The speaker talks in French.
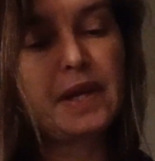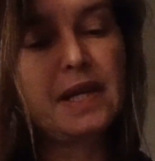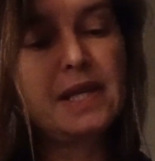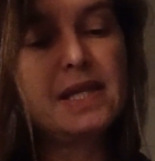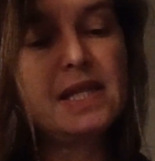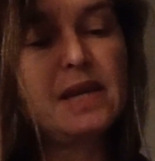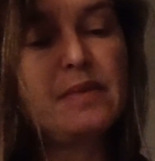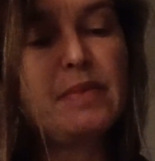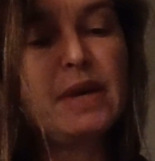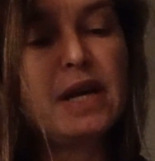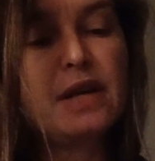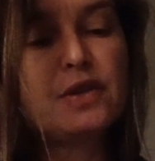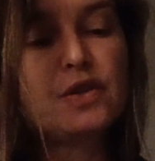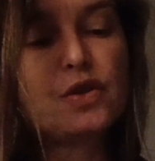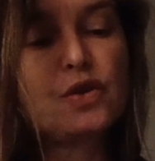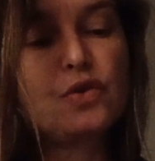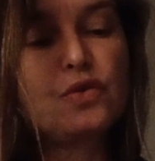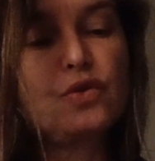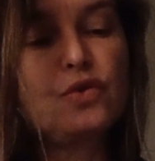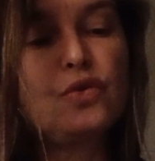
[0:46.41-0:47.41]
Et c'est bien ce
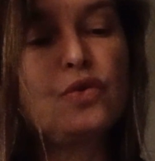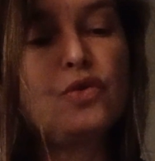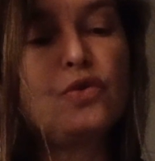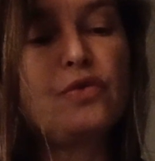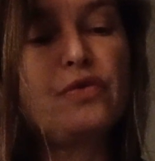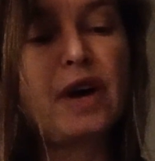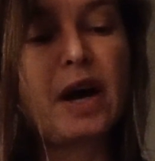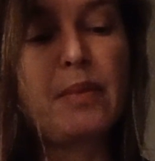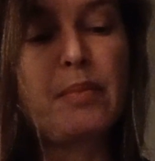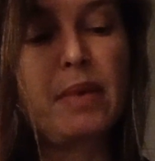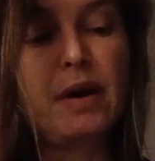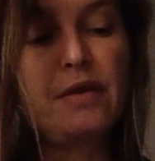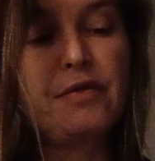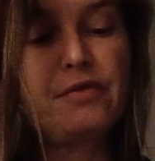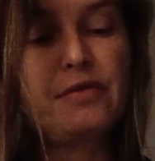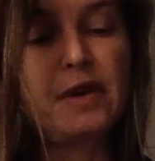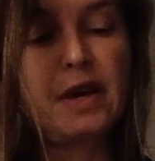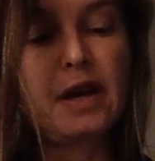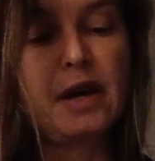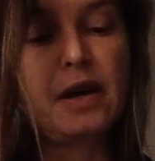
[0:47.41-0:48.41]
que tu ne devrais pas
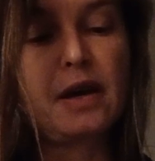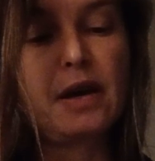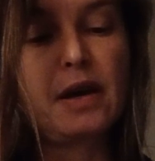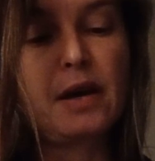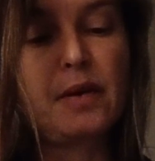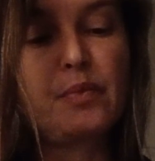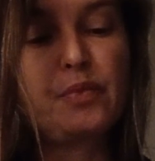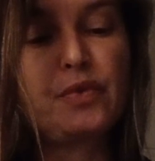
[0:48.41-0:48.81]
faire.